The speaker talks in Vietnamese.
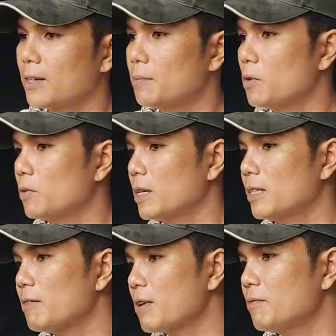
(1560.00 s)
rồi một
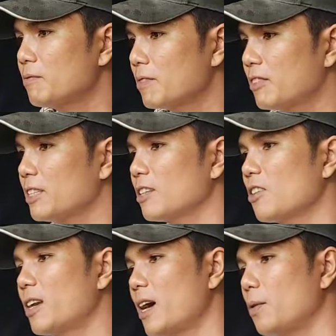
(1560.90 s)
uh, tác phẩm với
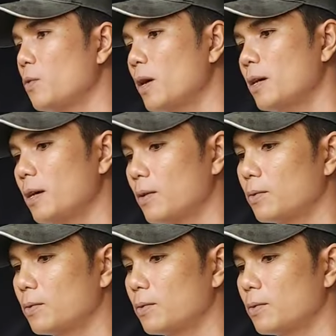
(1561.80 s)
tên gọi là hồng quân à,